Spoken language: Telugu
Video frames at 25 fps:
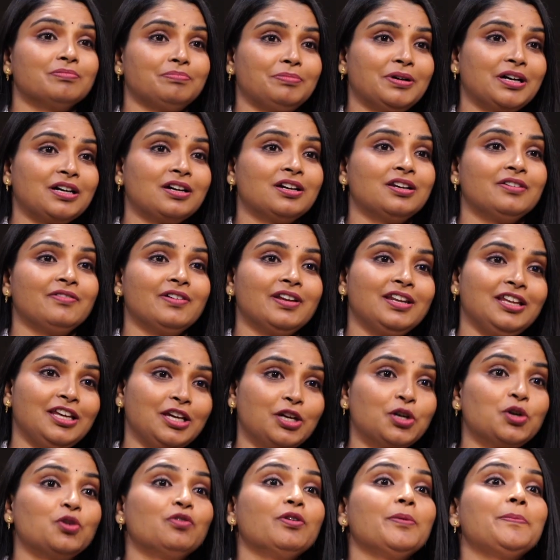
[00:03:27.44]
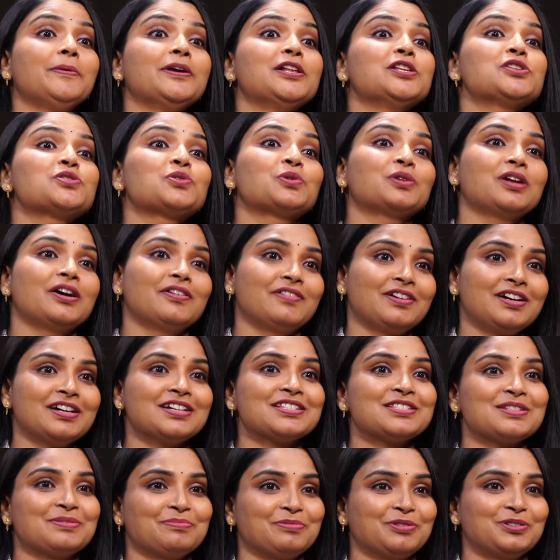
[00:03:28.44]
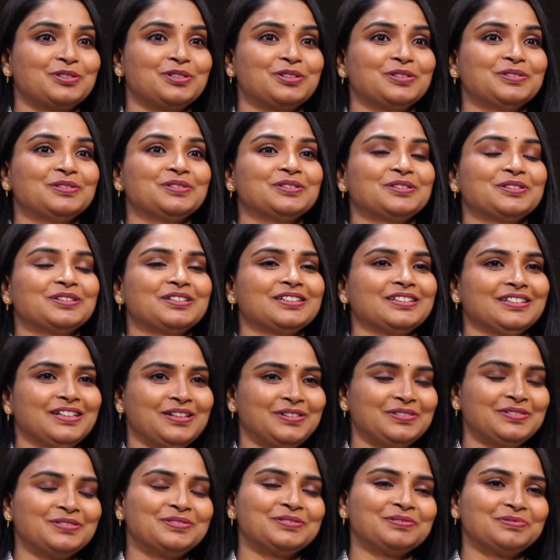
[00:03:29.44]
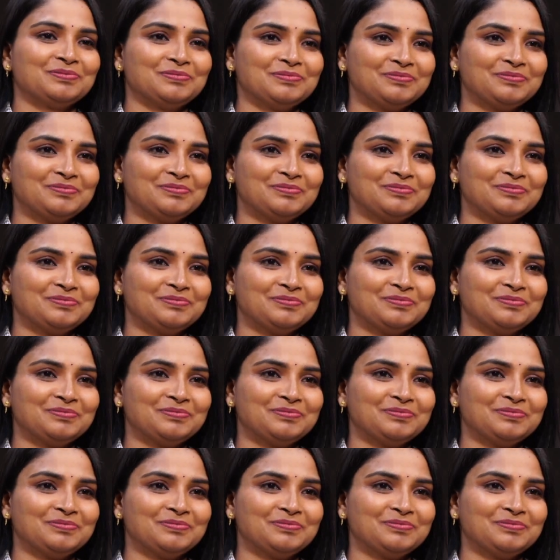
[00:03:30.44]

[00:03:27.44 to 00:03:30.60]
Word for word: పక్కన వల్ల ఎక్కువ పీల్చుకునే అవకాశం ఉంటుంది అవును